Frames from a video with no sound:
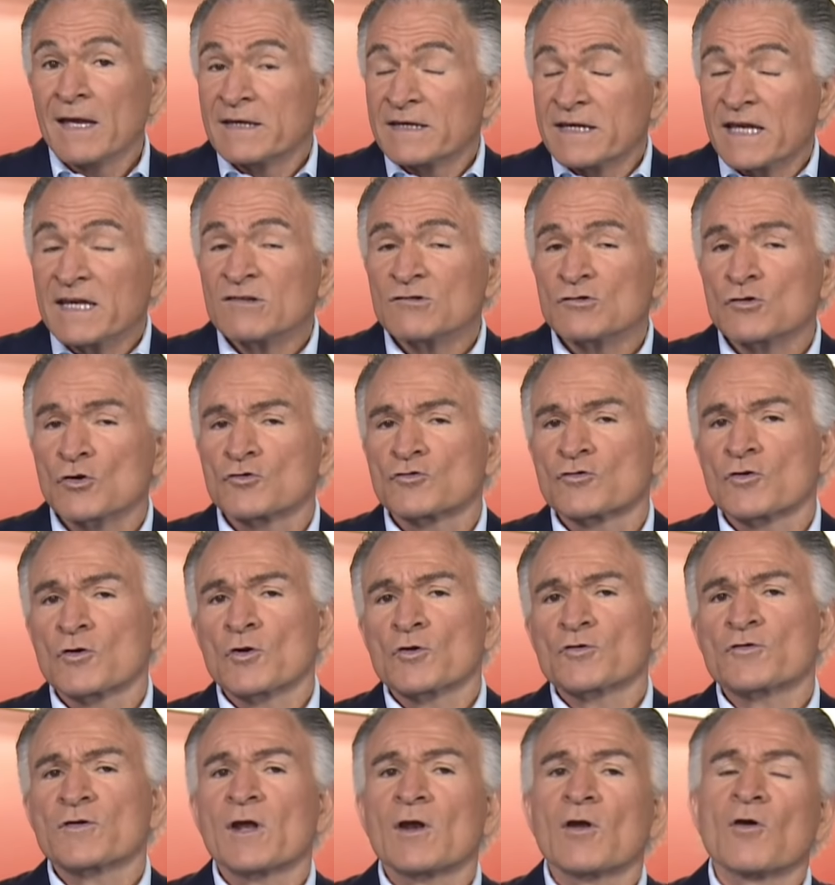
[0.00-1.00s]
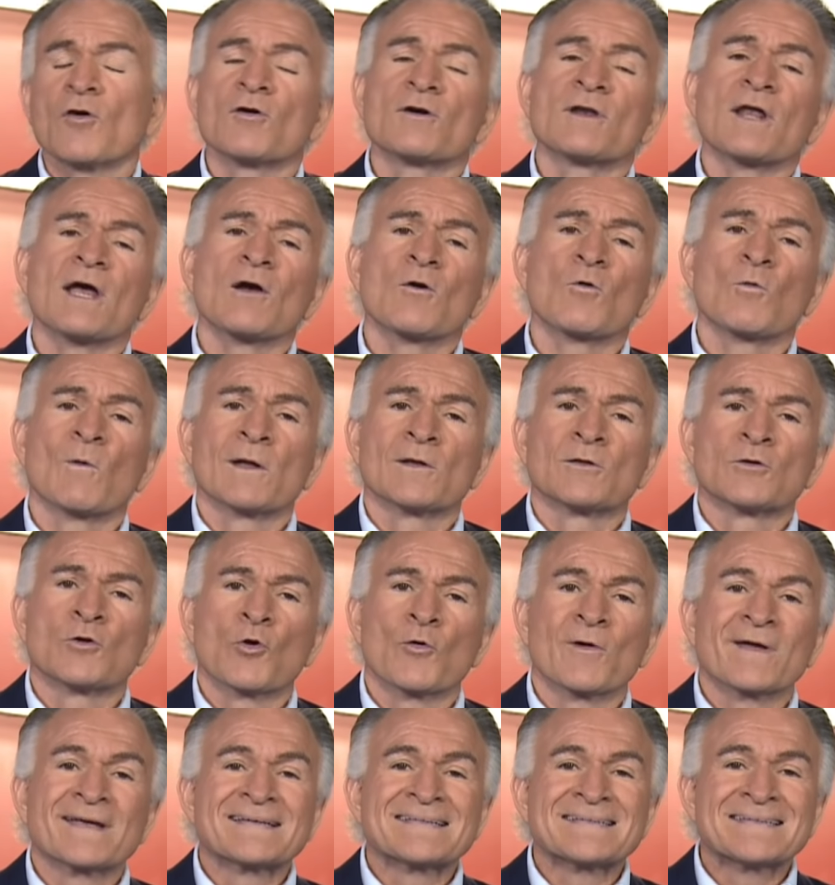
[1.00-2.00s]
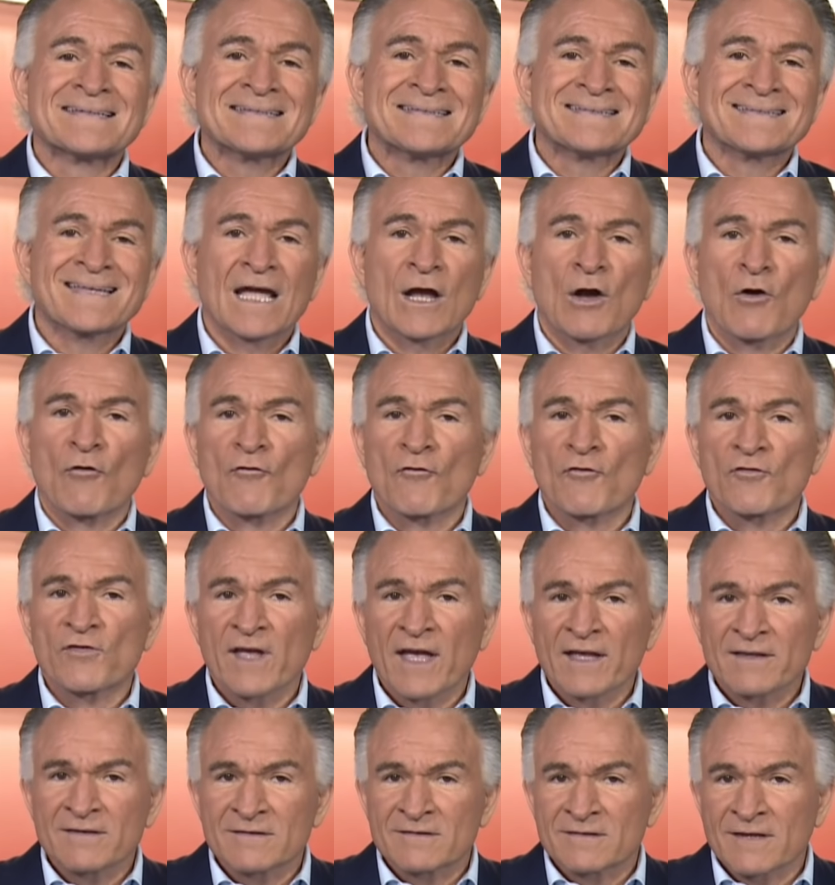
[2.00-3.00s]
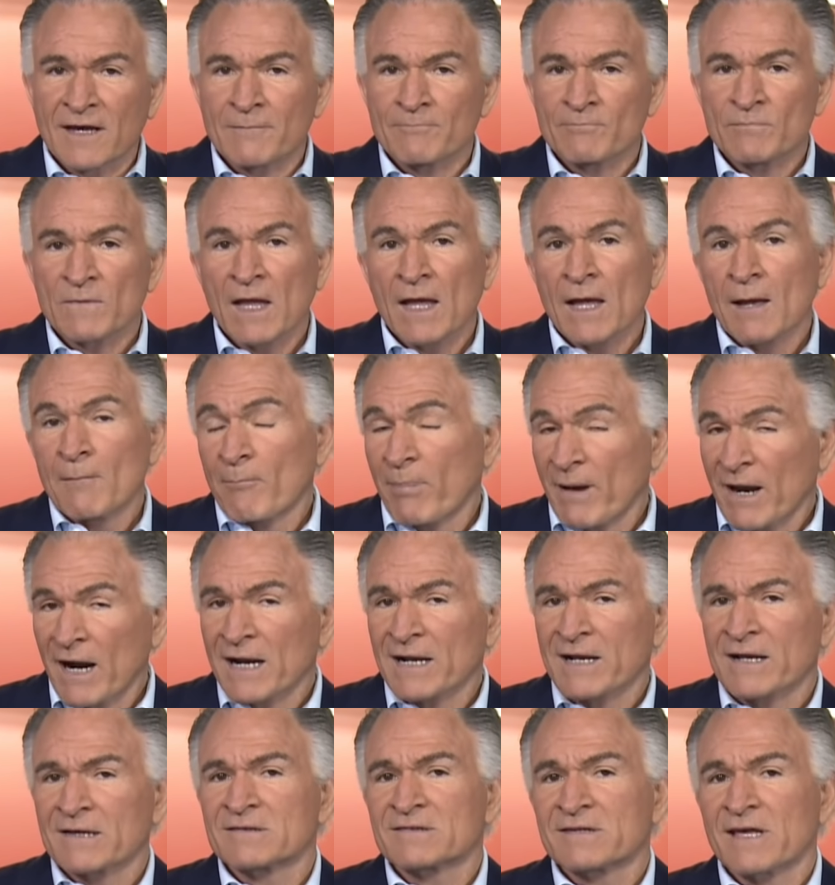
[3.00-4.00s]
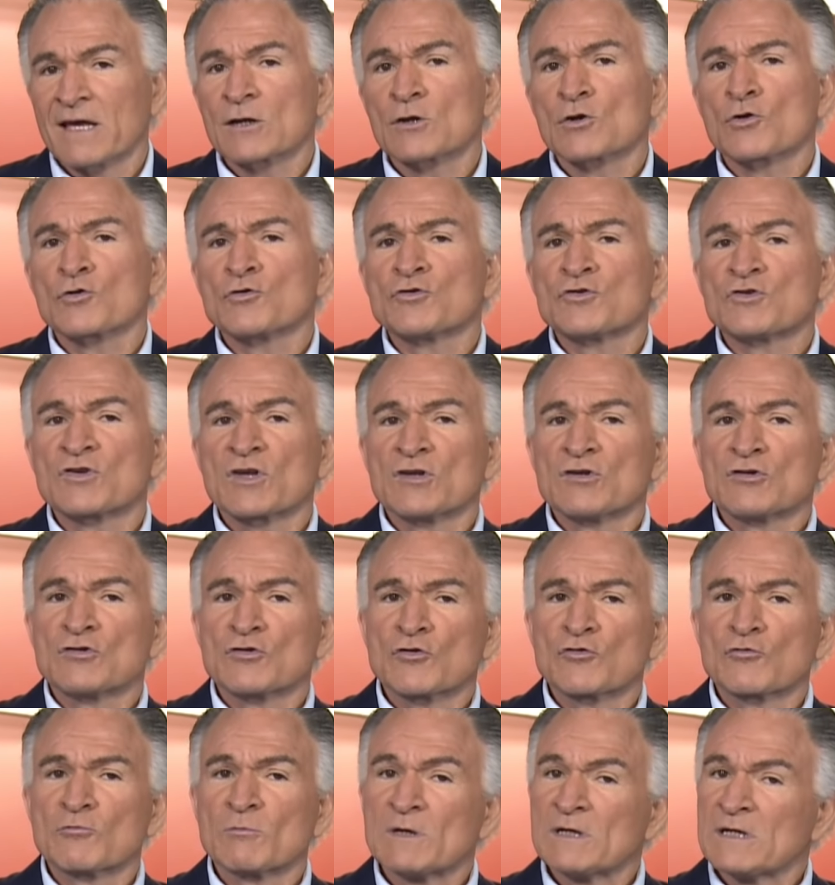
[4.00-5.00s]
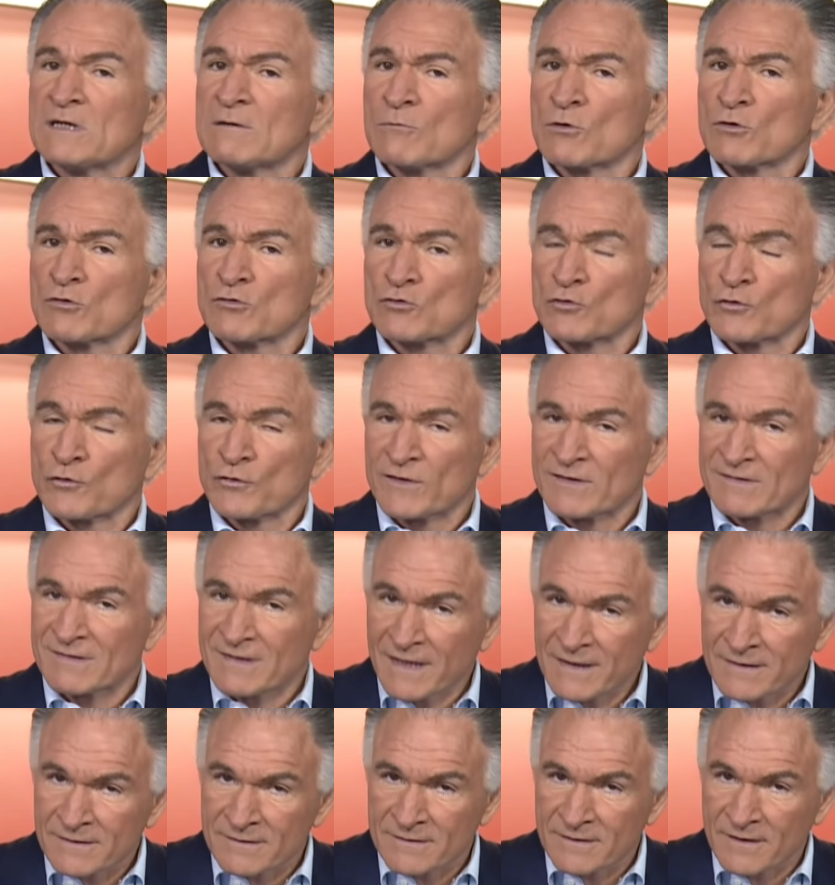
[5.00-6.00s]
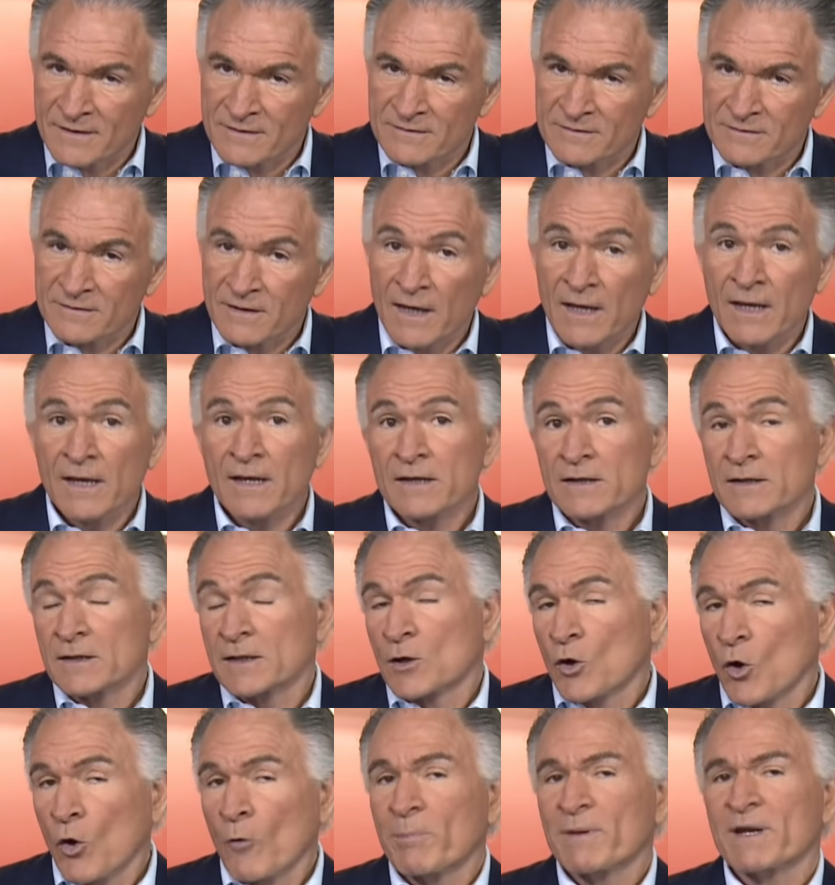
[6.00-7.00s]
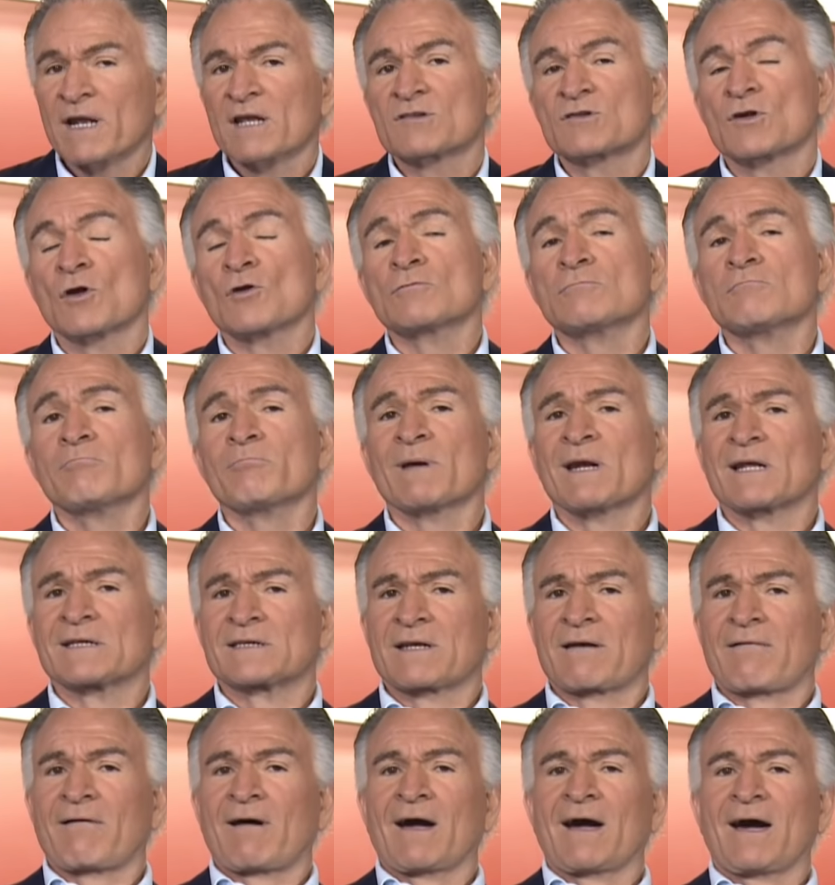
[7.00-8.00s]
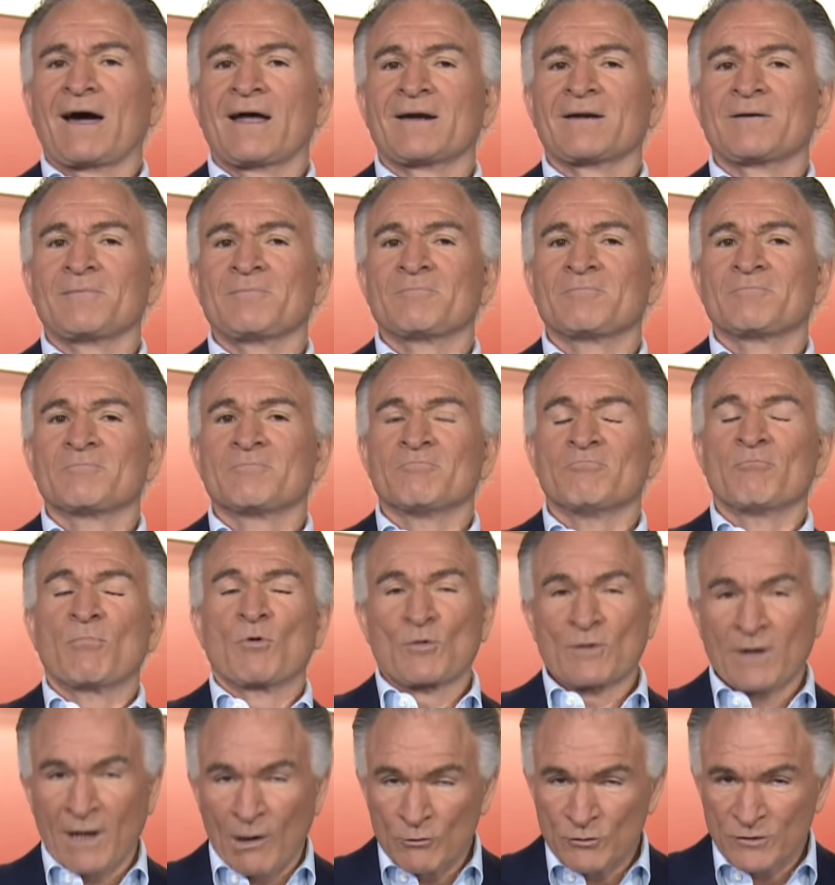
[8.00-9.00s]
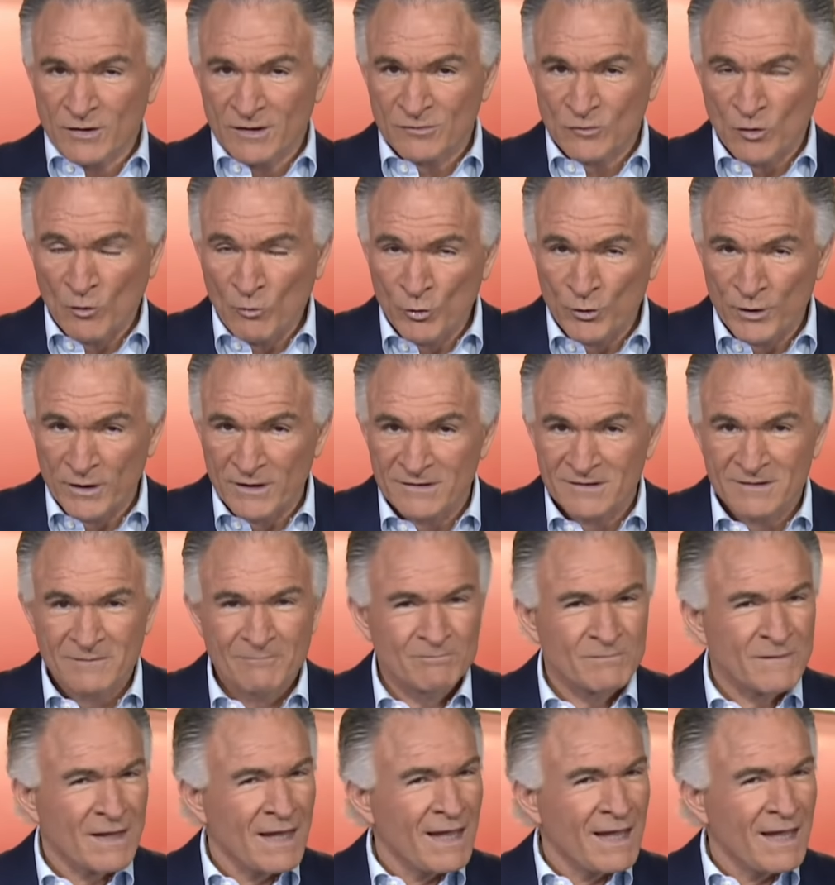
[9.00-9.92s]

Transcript: y esto solo se logra cuando existe confianza para alcanzar consensos mínimos suficientes y cooperación para trabajar por causas comunes.